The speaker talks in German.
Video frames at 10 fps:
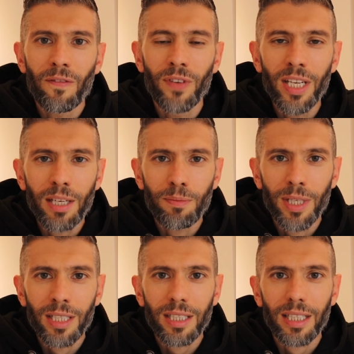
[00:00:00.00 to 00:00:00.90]
wie ich
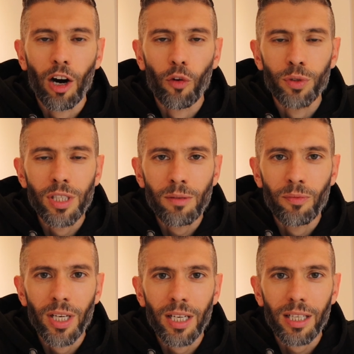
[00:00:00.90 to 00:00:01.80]
mich auf diesem
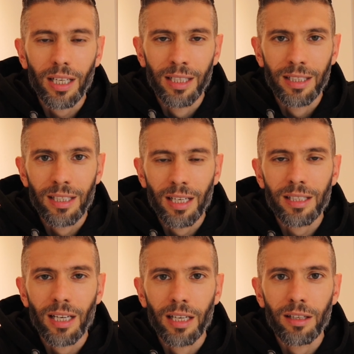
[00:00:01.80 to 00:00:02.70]
Weg in dieser
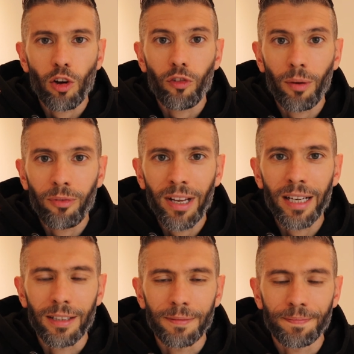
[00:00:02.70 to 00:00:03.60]
Zeit
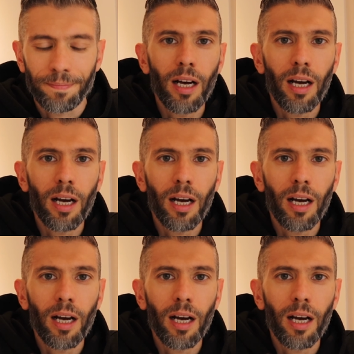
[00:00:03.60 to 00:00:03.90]
verpflege.